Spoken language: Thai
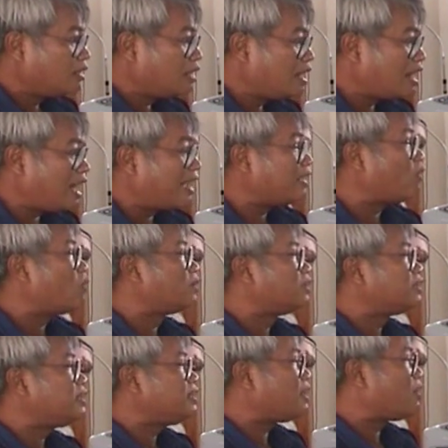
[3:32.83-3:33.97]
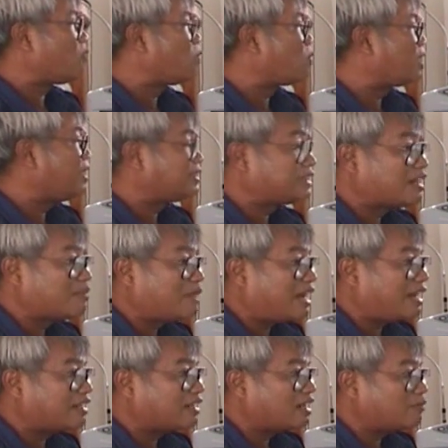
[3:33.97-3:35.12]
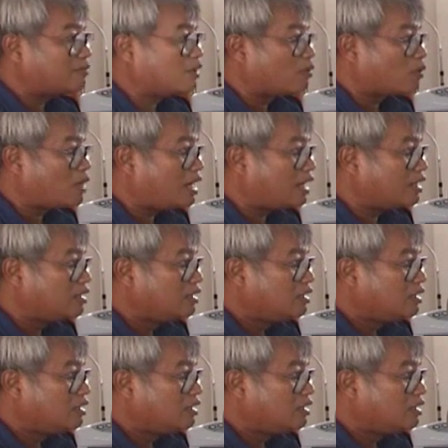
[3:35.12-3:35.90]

หลายหลายคนที่เราเคยเจอมานะครับเราบอกว่า